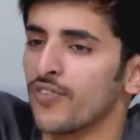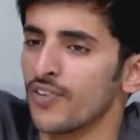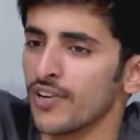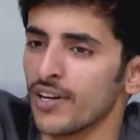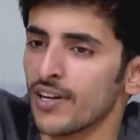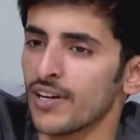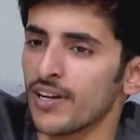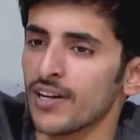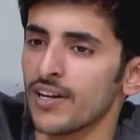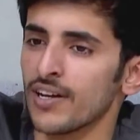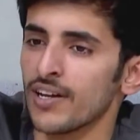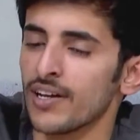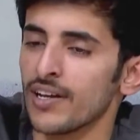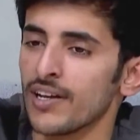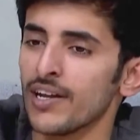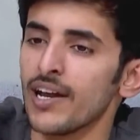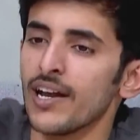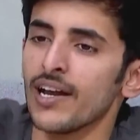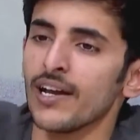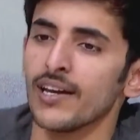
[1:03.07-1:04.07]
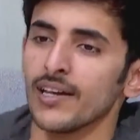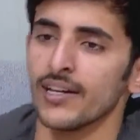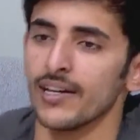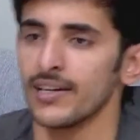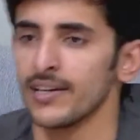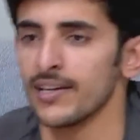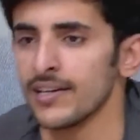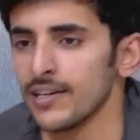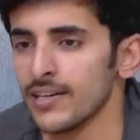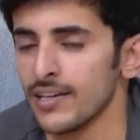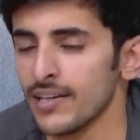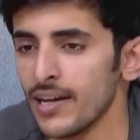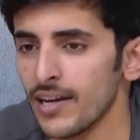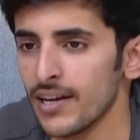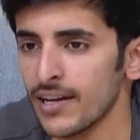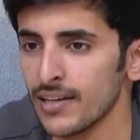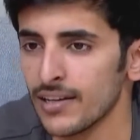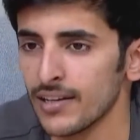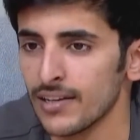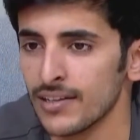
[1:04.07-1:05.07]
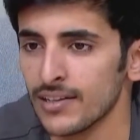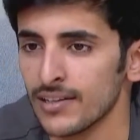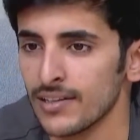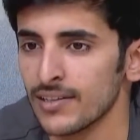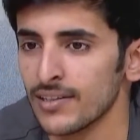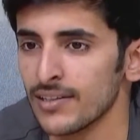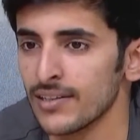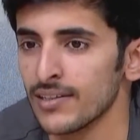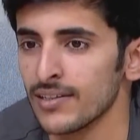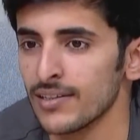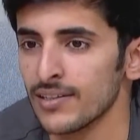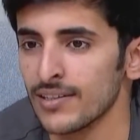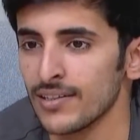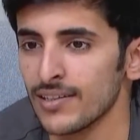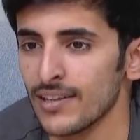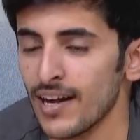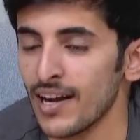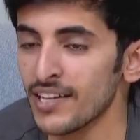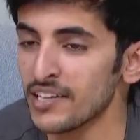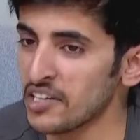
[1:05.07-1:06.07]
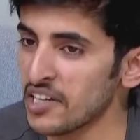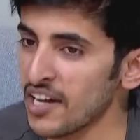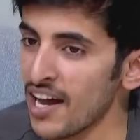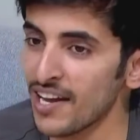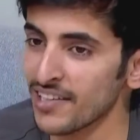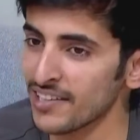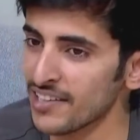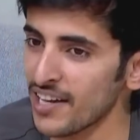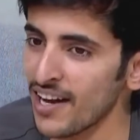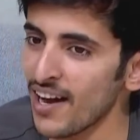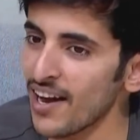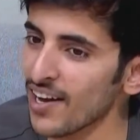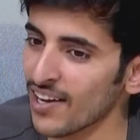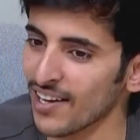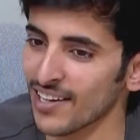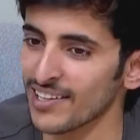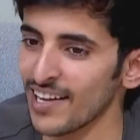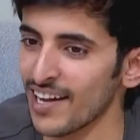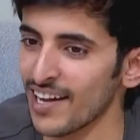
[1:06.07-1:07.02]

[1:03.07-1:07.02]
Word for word: قول لي ليه؟ قول لي انا ناقد انت ناقد انت ناقد